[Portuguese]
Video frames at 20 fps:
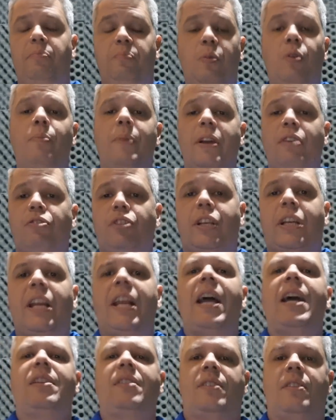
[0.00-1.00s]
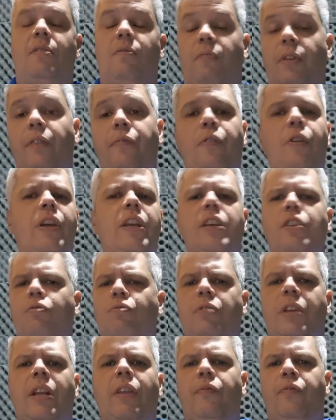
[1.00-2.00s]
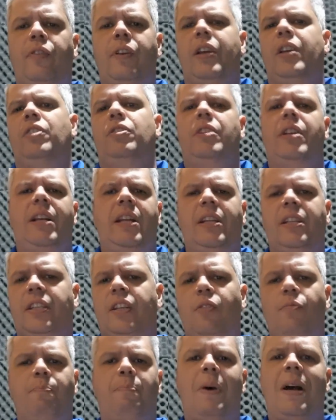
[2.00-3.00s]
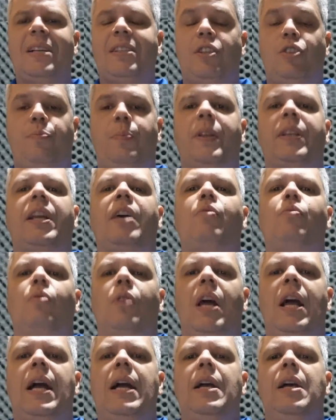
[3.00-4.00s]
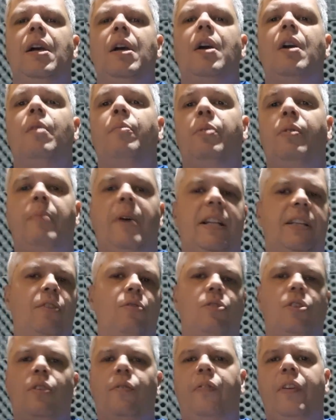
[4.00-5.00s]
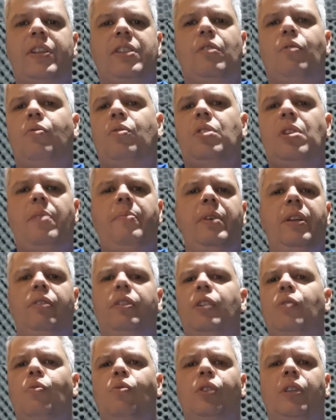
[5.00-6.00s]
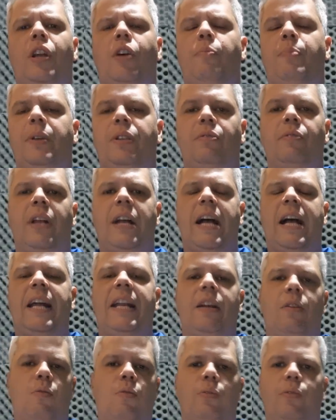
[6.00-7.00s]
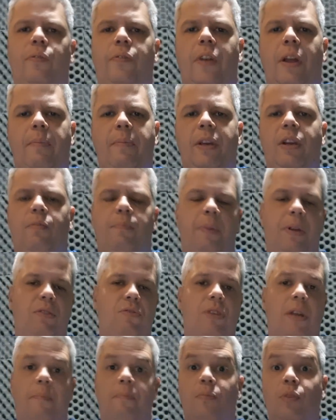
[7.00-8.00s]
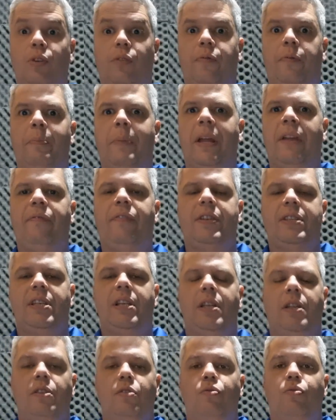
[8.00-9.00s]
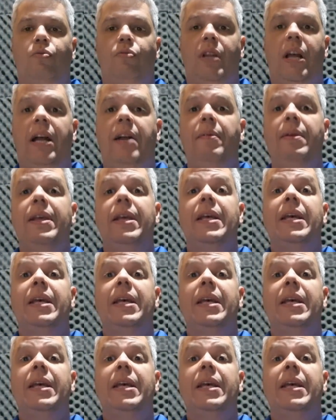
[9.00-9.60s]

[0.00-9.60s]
por meio de criação. E foi isso que ele fez, né? Ele deu um passe espetacular para o Mateuzinho fazer o cruzamento, encontrar o Pedro na área, gol do Flamengo. O Pedro sabe muito bem fazer isso, tá?